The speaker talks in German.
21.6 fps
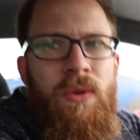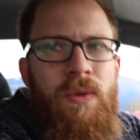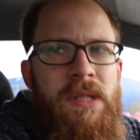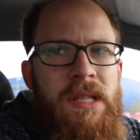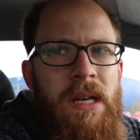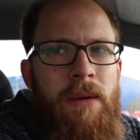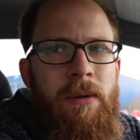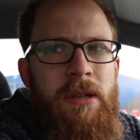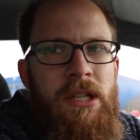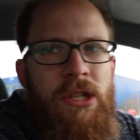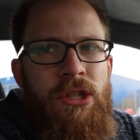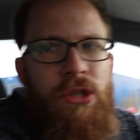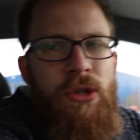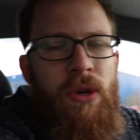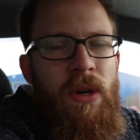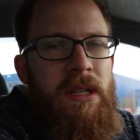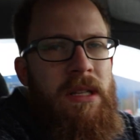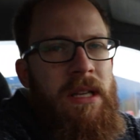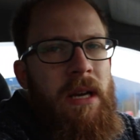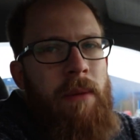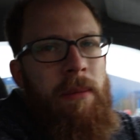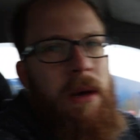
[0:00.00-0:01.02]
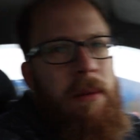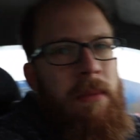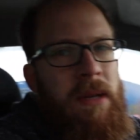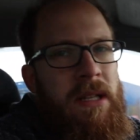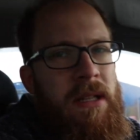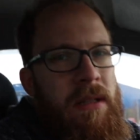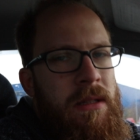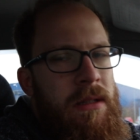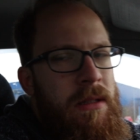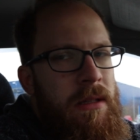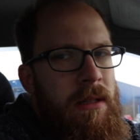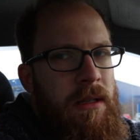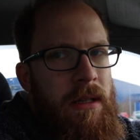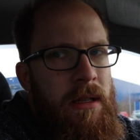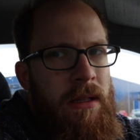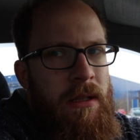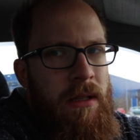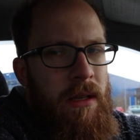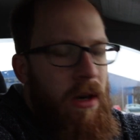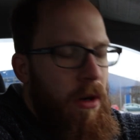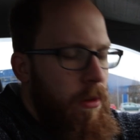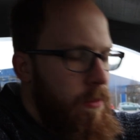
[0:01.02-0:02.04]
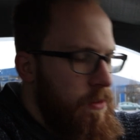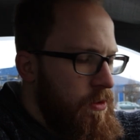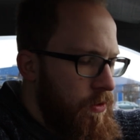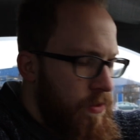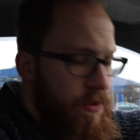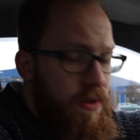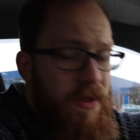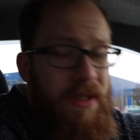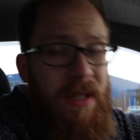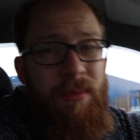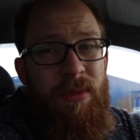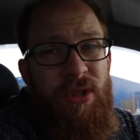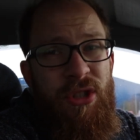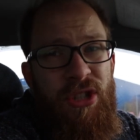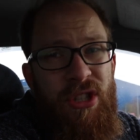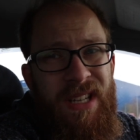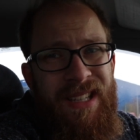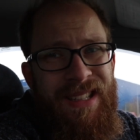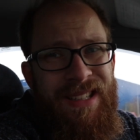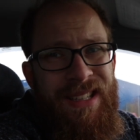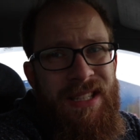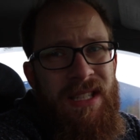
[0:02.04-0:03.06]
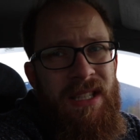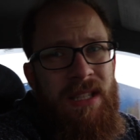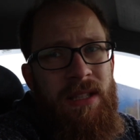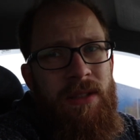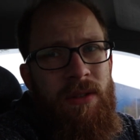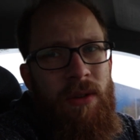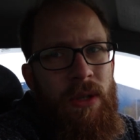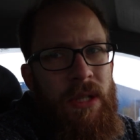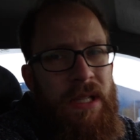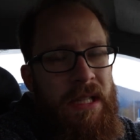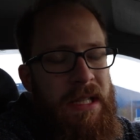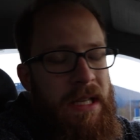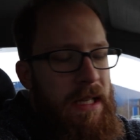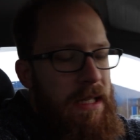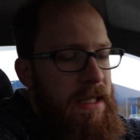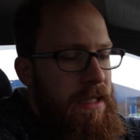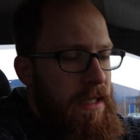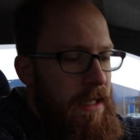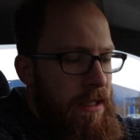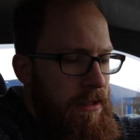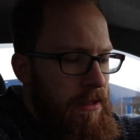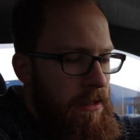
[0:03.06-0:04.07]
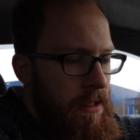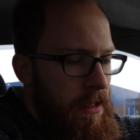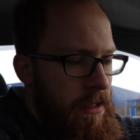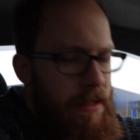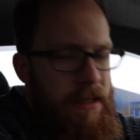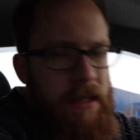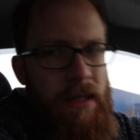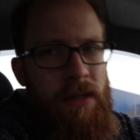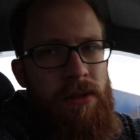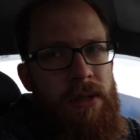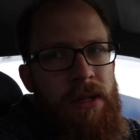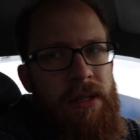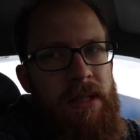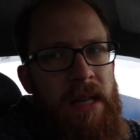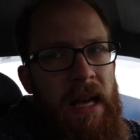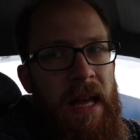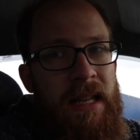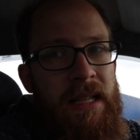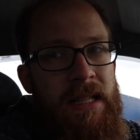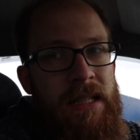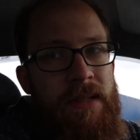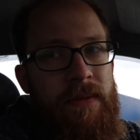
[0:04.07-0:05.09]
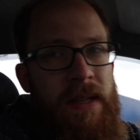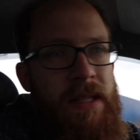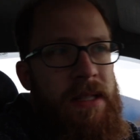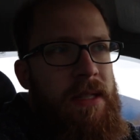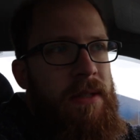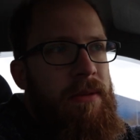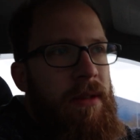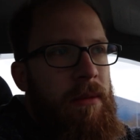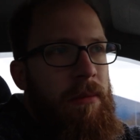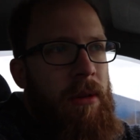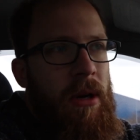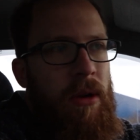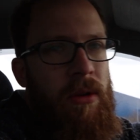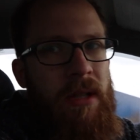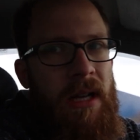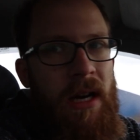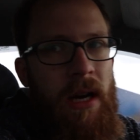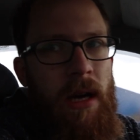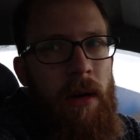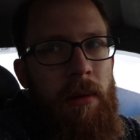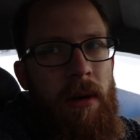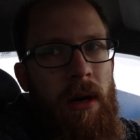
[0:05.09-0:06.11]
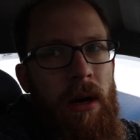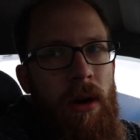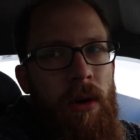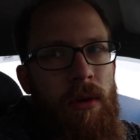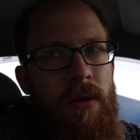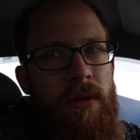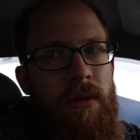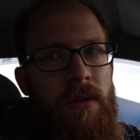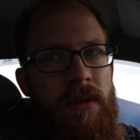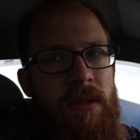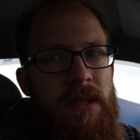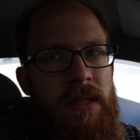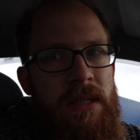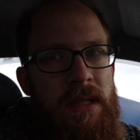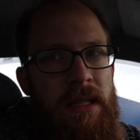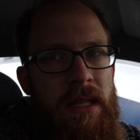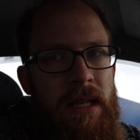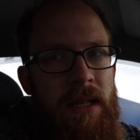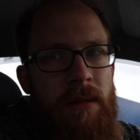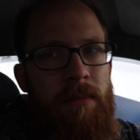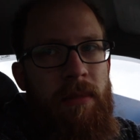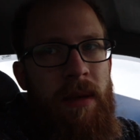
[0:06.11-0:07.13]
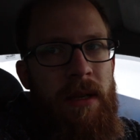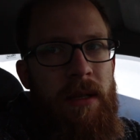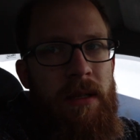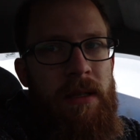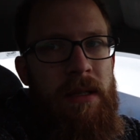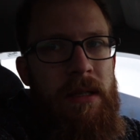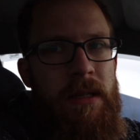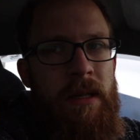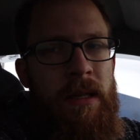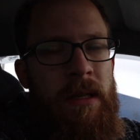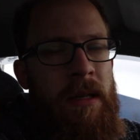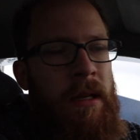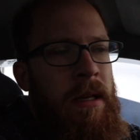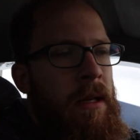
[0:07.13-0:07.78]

uns aber nicht stören. Ich habe einmal den Innenraum so zusammengesteckt, dass ich ihn euch zeigen kann. Heißt also, dass alles, was ich verbaut habe, auch sichtbar ist.